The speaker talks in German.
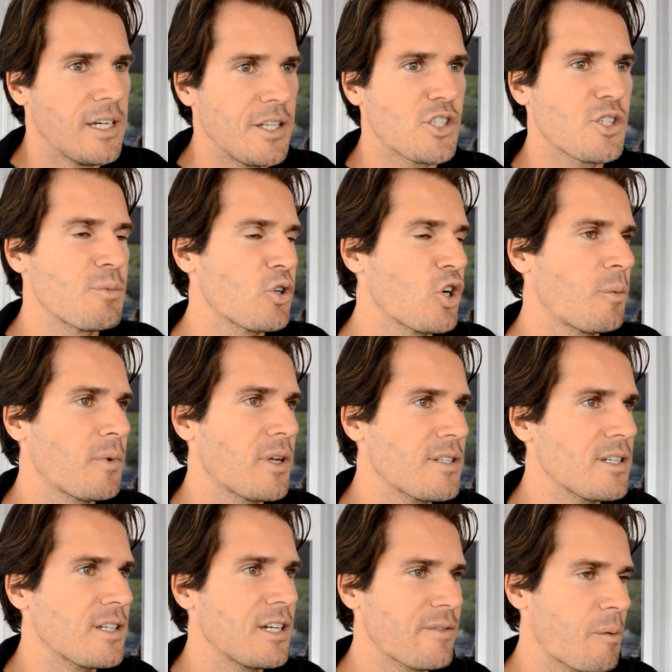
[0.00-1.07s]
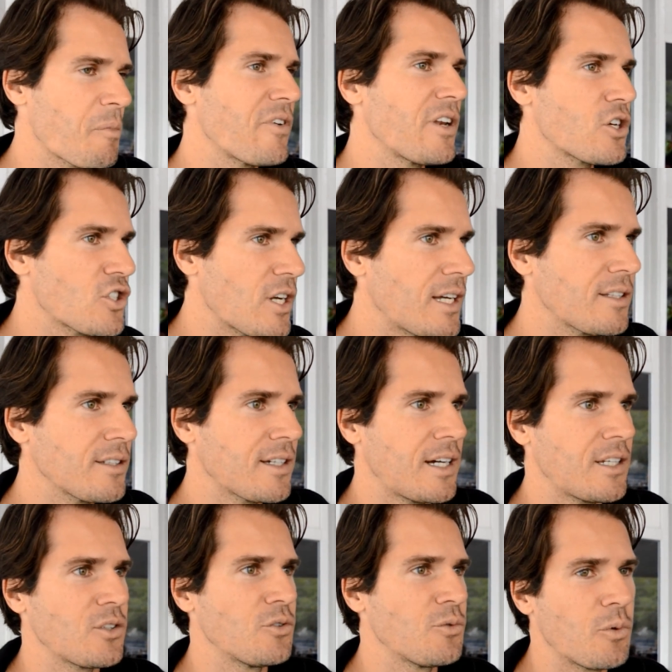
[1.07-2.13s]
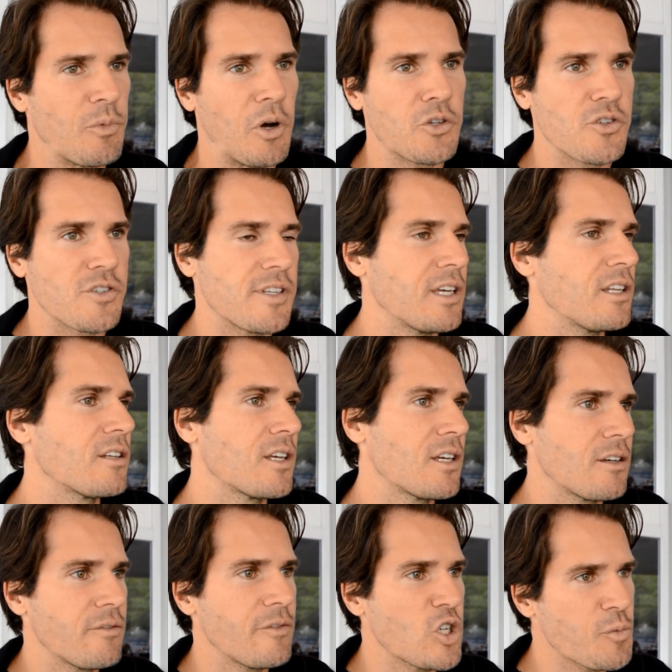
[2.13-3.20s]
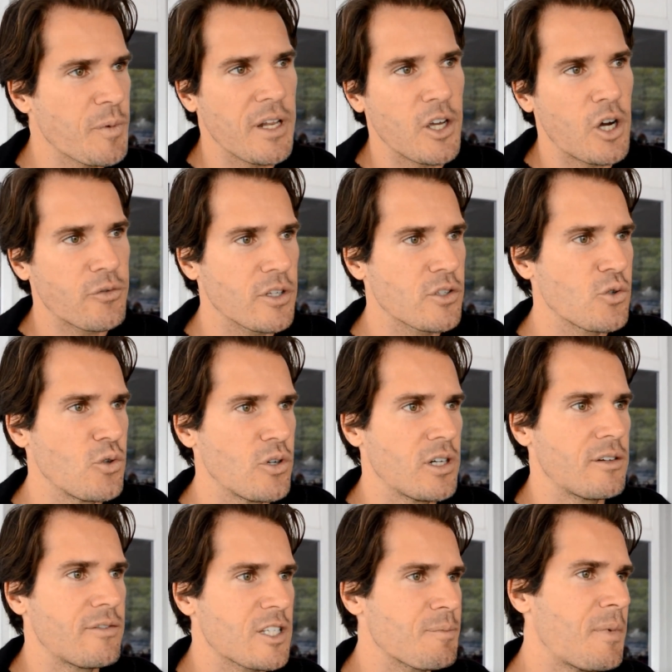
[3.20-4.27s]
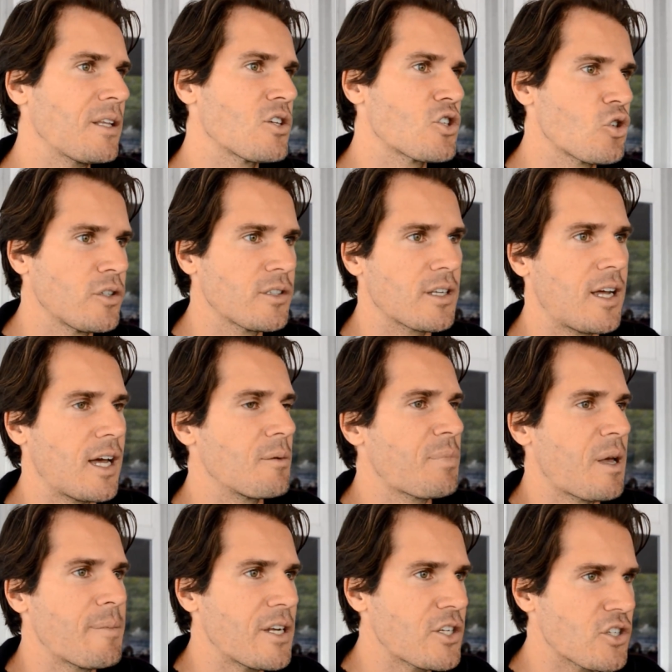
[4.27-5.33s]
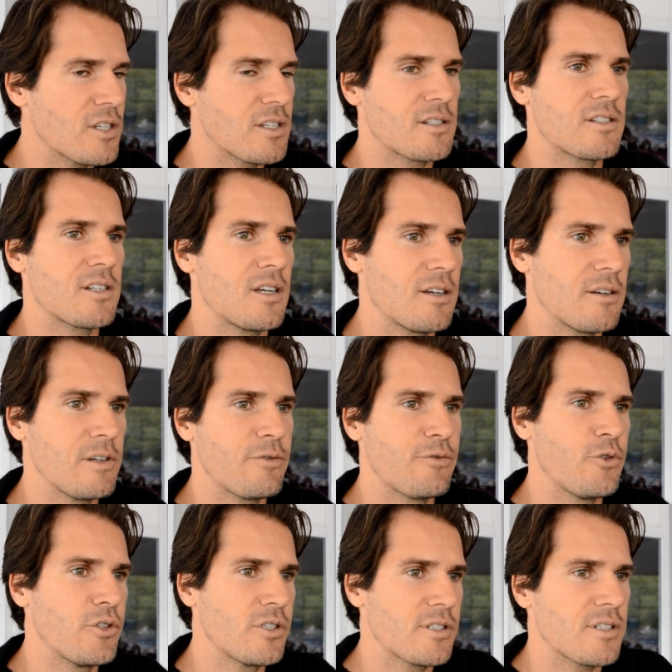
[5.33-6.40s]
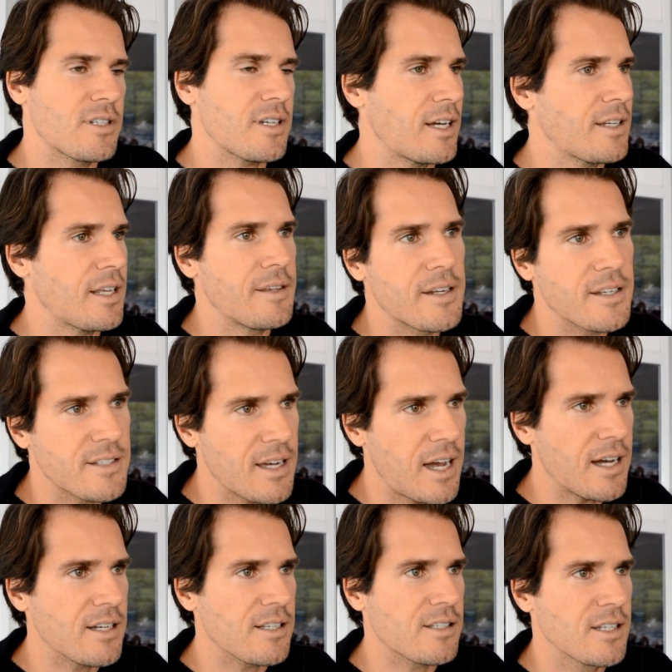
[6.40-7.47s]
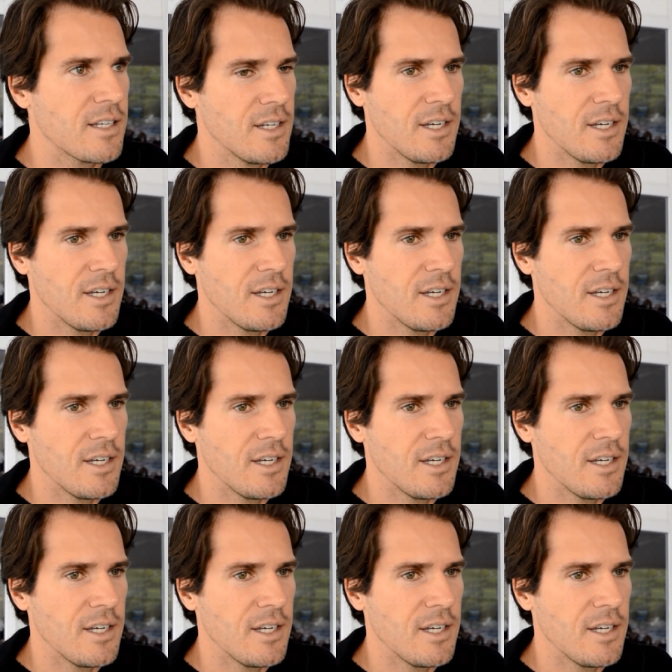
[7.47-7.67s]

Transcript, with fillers: hinzubekommen, dass ich irgendwann mal wieder starten kann und um auch zu sehen, äh, wie spiele ich auf der Tour, was macht die Schulter nach ein paar Matches, äh, wie fühlt sie sich an Ende des Jahres.